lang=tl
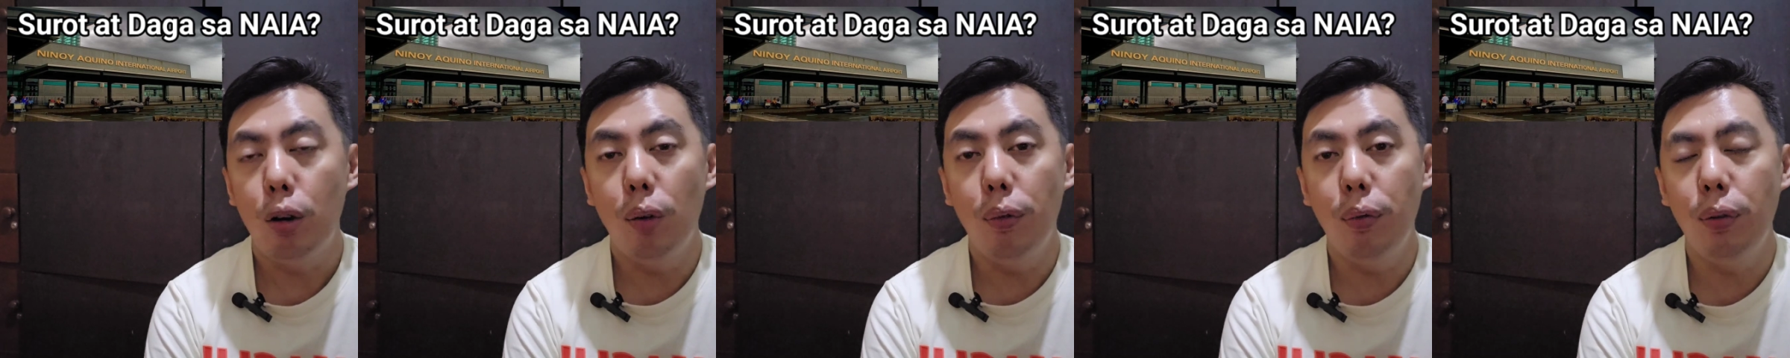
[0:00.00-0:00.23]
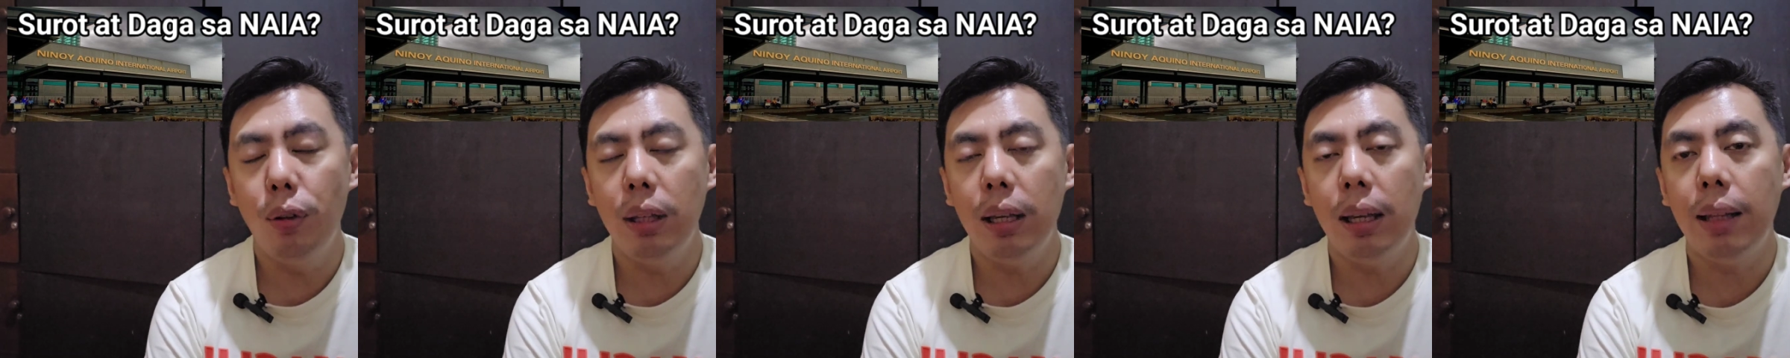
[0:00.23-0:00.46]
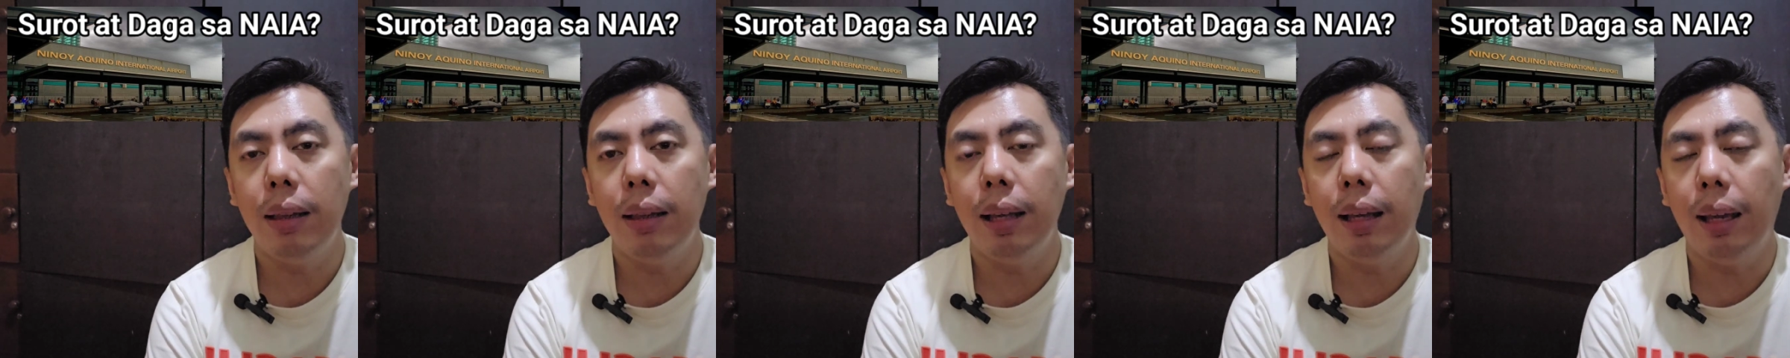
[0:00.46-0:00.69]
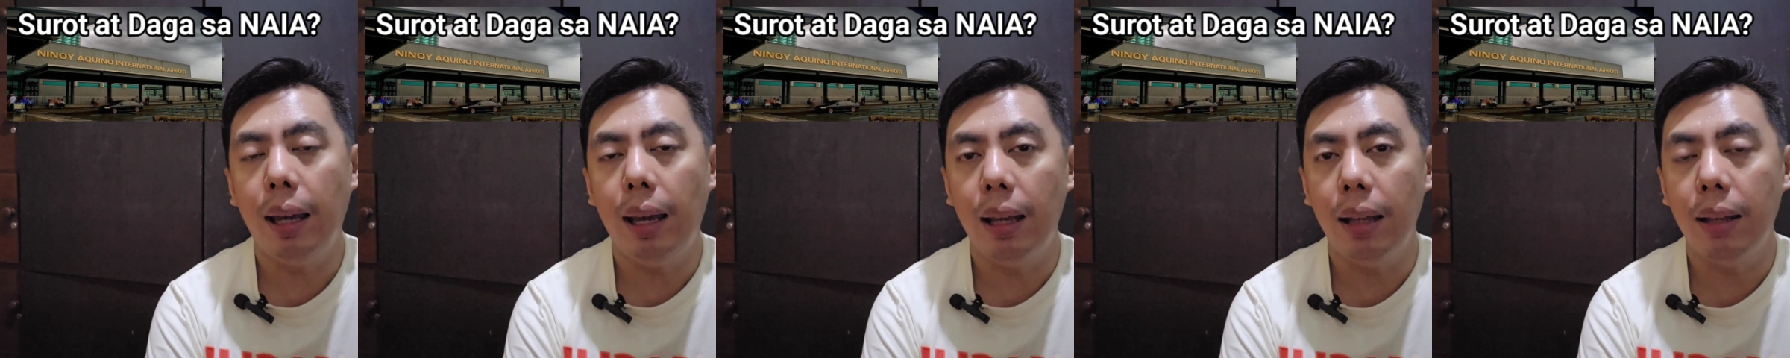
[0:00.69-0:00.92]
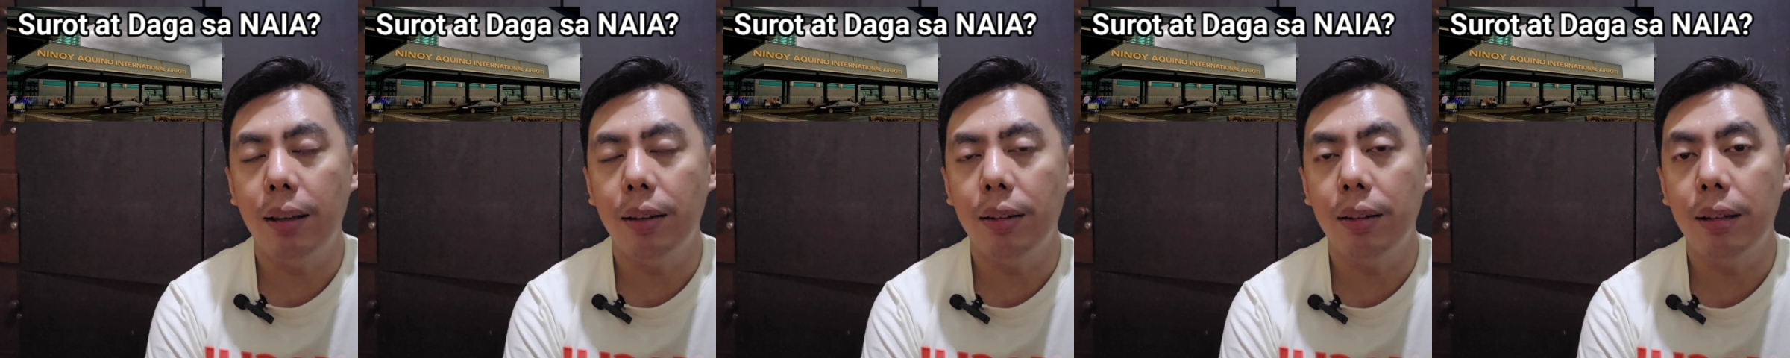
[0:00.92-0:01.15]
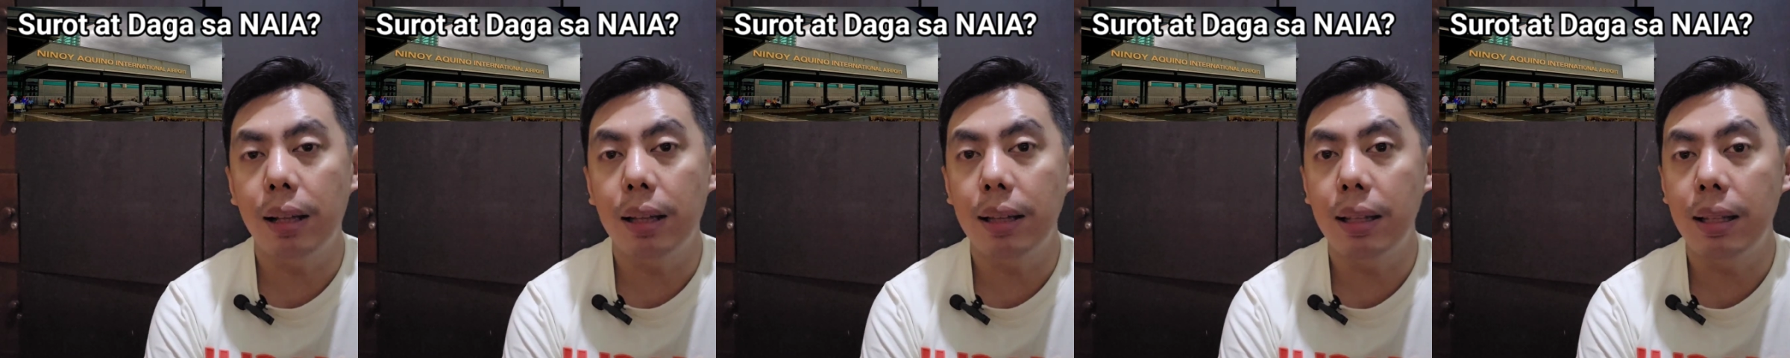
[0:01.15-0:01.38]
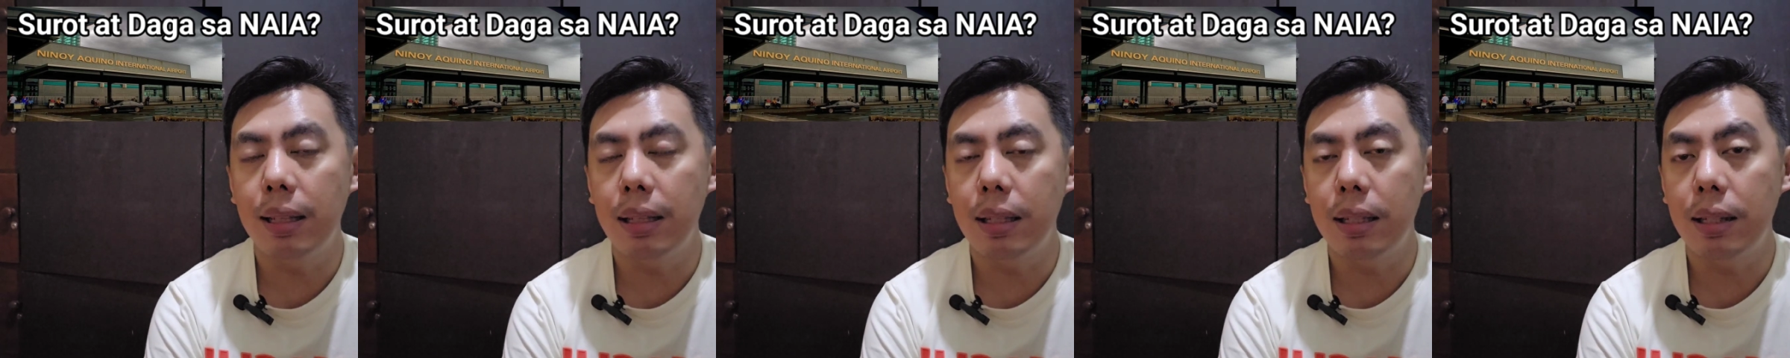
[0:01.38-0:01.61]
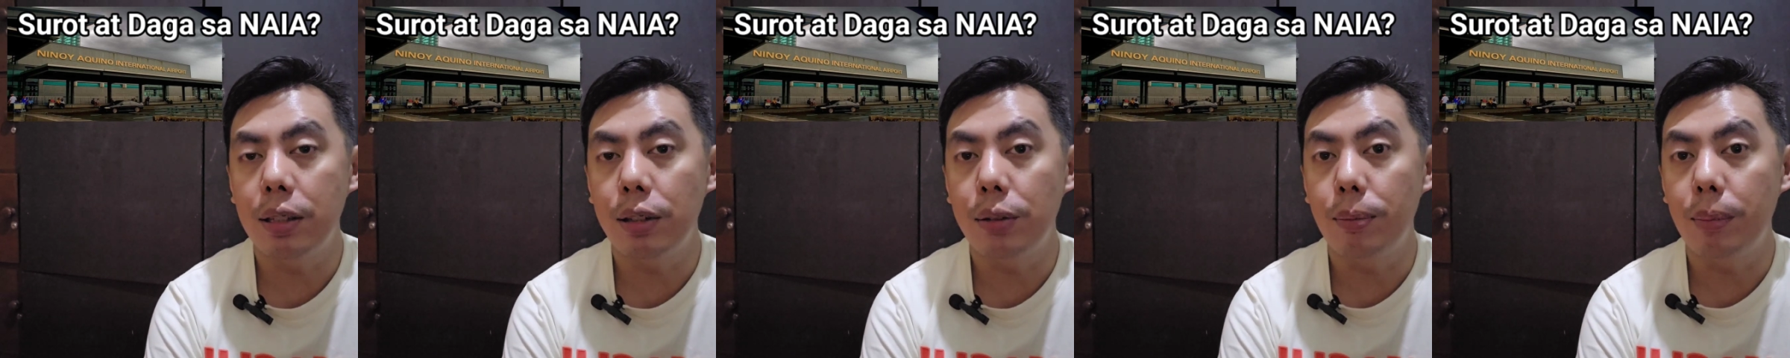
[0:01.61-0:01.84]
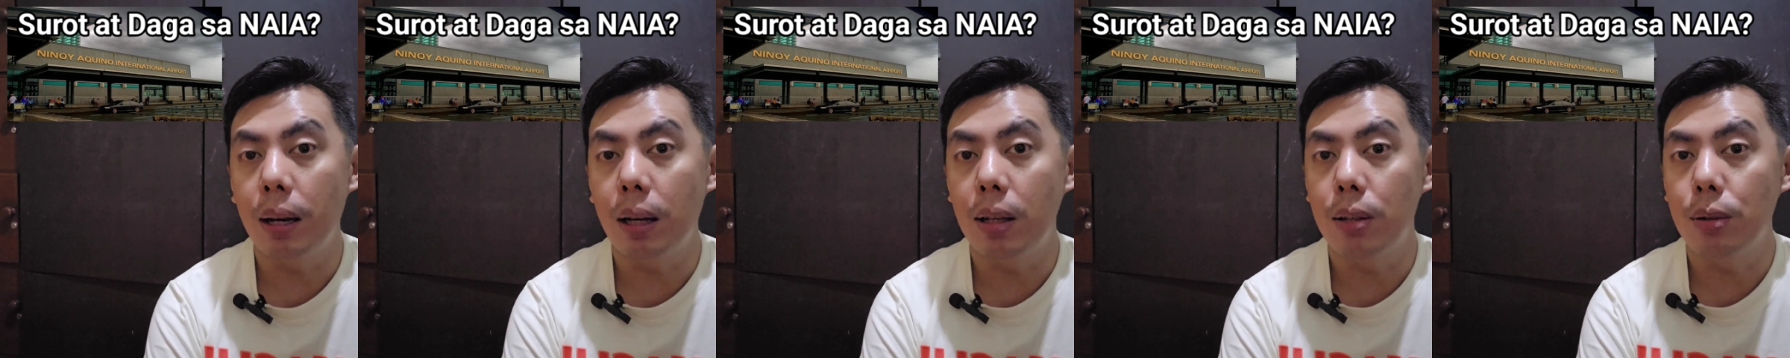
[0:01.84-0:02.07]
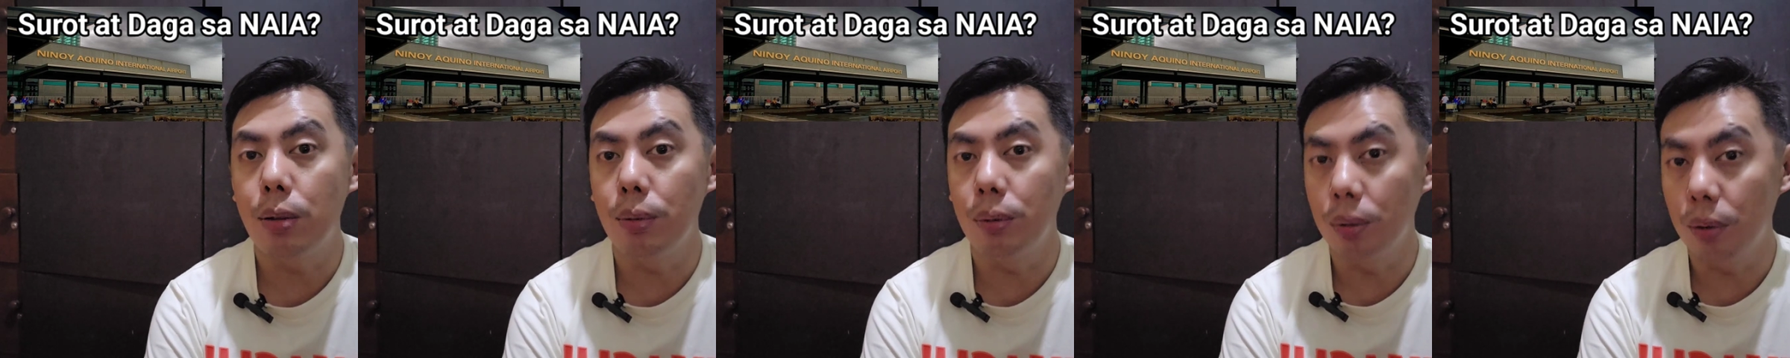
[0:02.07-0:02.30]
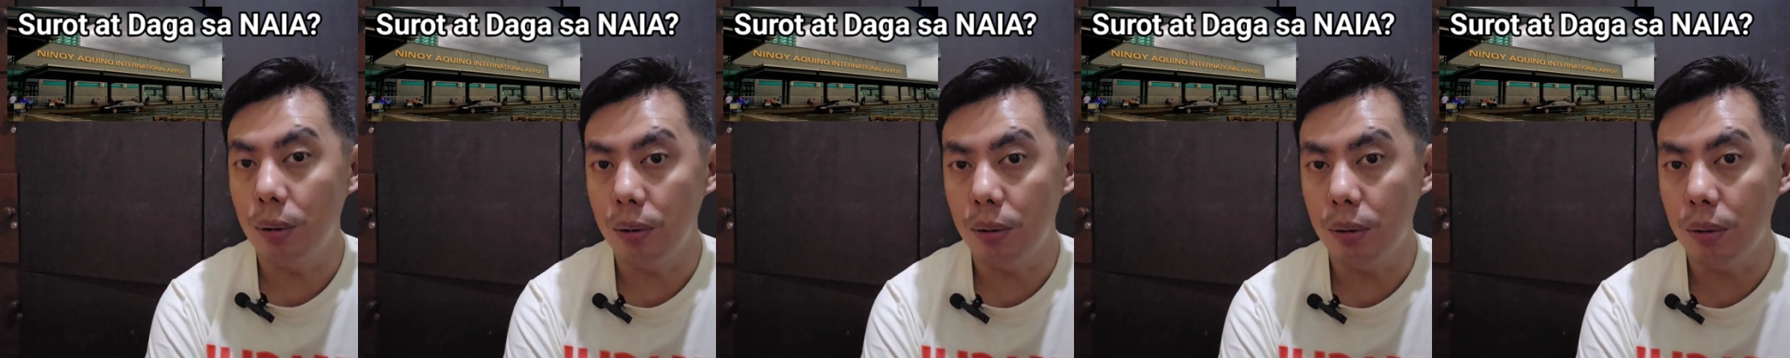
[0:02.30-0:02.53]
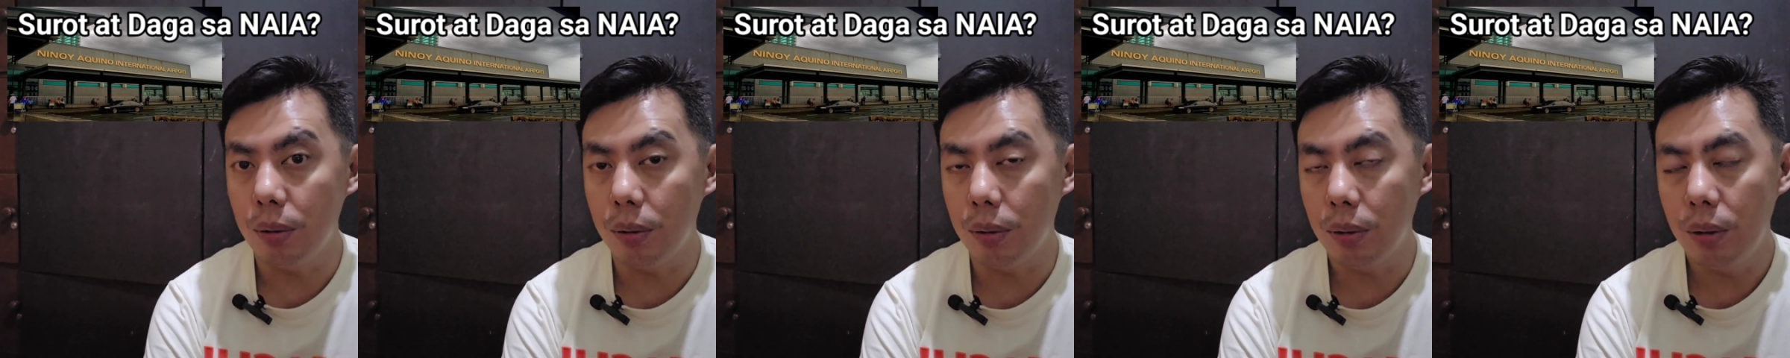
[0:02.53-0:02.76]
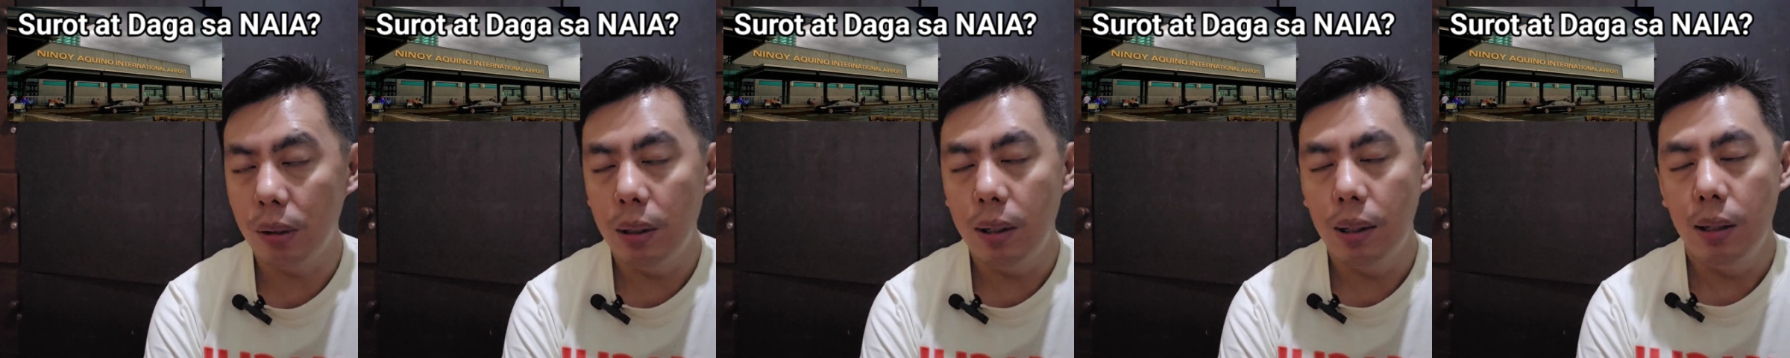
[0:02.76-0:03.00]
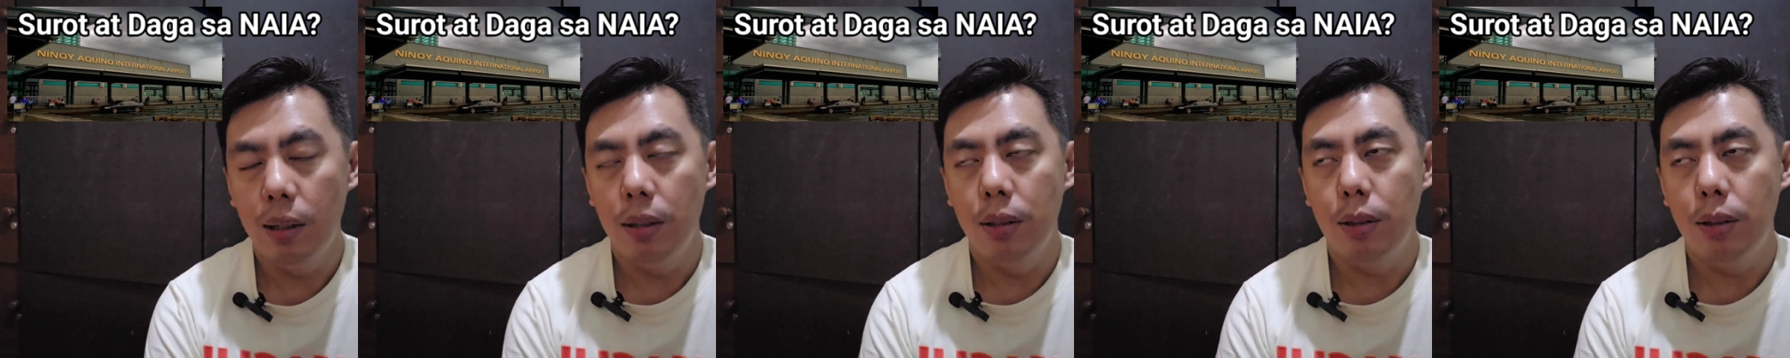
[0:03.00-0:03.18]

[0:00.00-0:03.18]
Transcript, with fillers: hopefully hindi carrier ng disease yung mga surot no